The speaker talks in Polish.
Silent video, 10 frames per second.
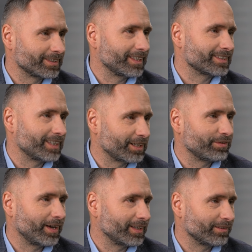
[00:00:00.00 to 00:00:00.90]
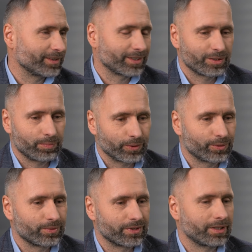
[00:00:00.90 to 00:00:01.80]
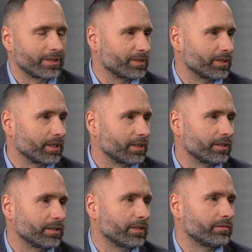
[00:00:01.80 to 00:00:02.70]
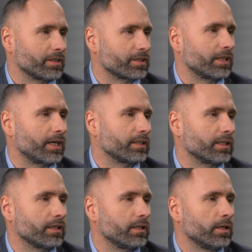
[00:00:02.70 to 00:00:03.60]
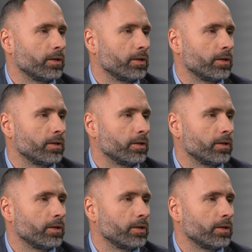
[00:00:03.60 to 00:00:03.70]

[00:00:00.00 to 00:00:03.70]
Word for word: jest zachwiana w taki sposób, że, że nagle ta, wiesz, ta rata